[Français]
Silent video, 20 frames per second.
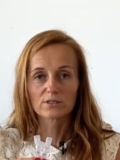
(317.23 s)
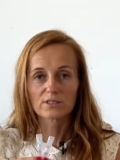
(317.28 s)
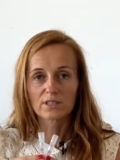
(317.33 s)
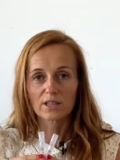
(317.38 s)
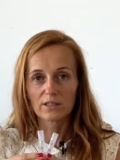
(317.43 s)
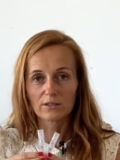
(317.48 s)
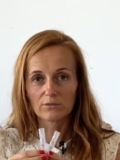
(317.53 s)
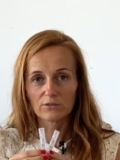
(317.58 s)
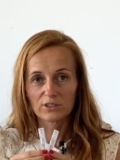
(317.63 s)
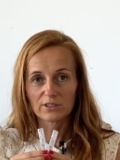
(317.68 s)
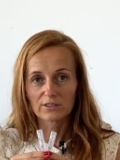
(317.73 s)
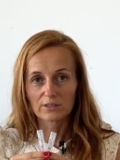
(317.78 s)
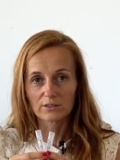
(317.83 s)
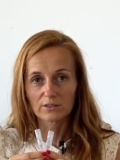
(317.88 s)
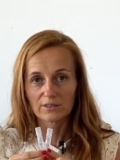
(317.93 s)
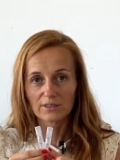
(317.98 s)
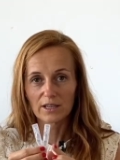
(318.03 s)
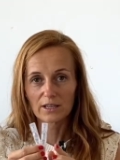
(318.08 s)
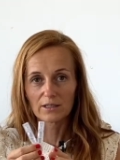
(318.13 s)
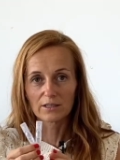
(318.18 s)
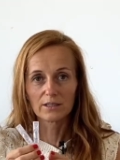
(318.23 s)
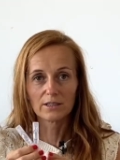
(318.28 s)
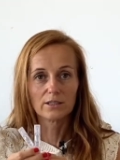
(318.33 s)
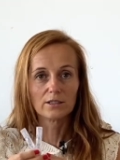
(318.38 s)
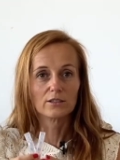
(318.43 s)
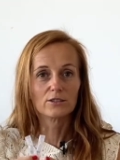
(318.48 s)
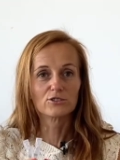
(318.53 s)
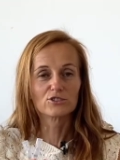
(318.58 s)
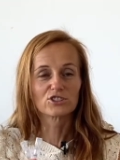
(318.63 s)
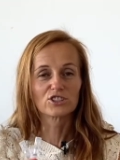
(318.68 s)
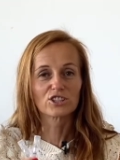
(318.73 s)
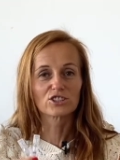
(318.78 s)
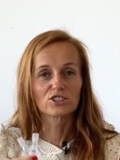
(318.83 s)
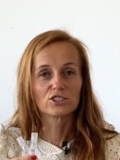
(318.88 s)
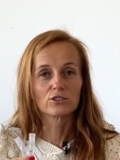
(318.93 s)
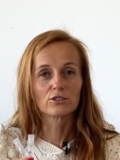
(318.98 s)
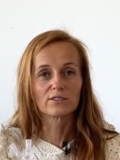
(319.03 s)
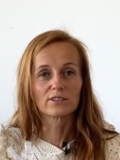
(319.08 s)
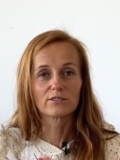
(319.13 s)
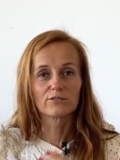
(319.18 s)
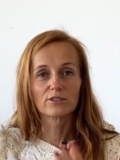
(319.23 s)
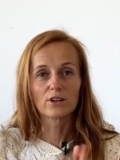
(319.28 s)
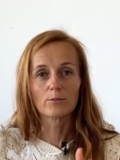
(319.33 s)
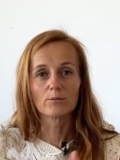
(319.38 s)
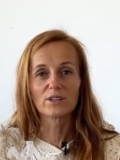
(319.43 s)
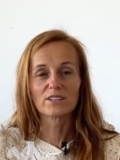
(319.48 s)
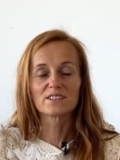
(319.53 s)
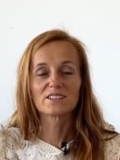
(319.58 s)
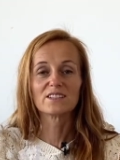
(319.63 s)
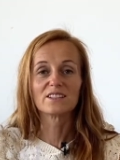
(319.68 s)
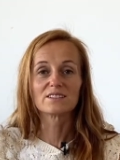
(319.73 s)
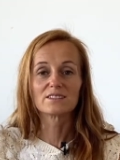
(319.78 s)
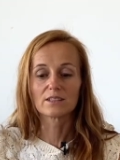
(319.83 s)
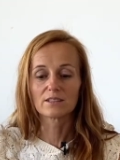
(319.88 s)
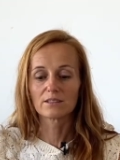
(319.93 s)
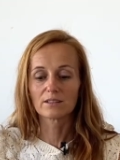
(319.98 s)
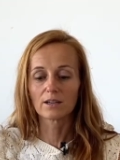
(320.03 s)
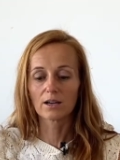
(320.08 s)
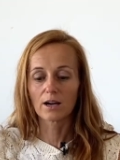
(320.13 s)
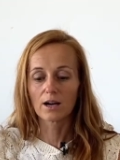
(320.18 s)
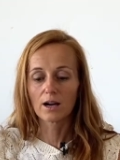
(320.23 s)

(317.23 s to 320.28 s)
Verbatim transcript: ça évite d'aller chercher dans des pharmacies, etc.